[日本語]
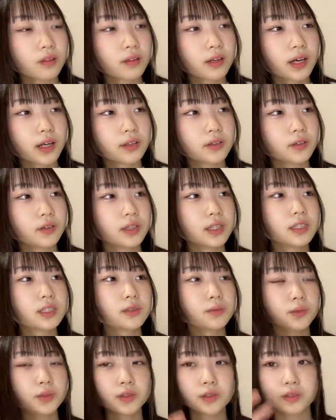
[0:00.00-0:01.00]
あのい
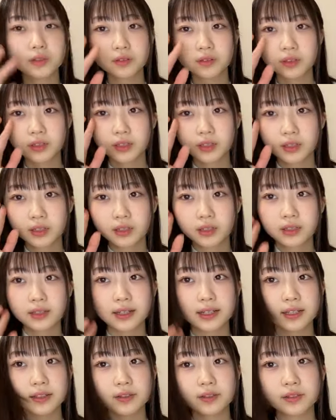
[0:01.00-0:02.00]
つも
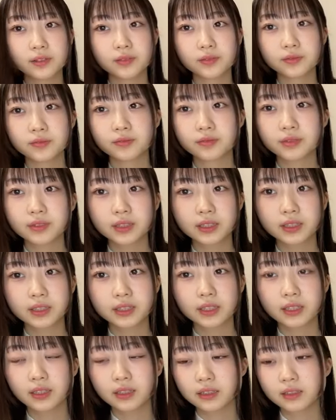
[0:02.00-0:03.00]
あのなんだっ
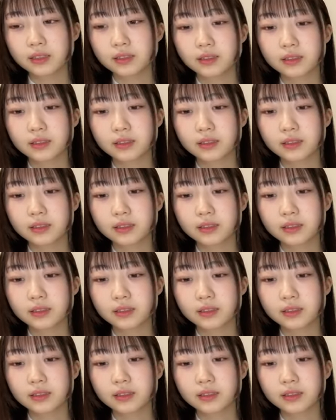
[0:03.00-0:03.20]
け